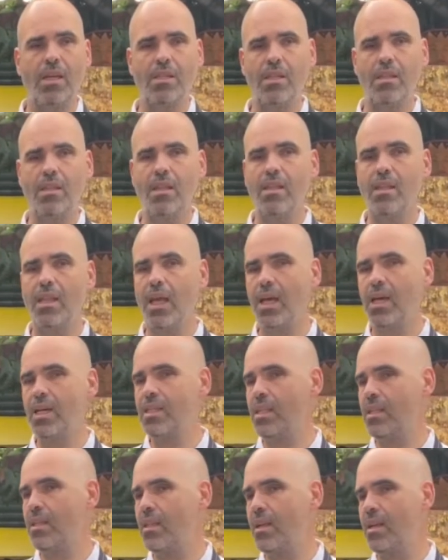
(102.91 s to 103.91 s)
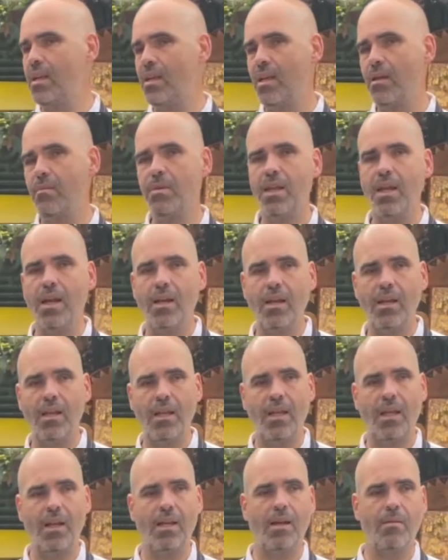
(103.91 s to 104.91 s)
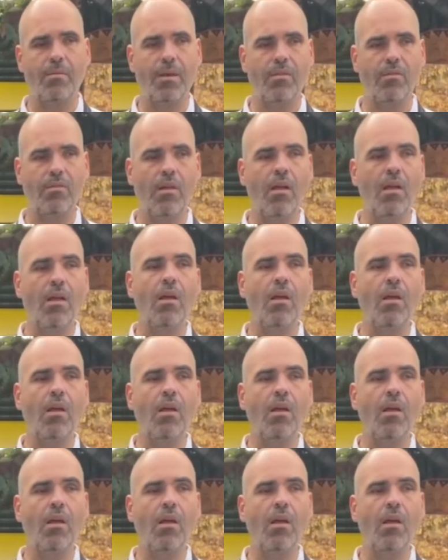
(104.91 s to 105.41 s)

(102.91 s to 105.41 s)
es decir, dejas de tener que mirar el camado.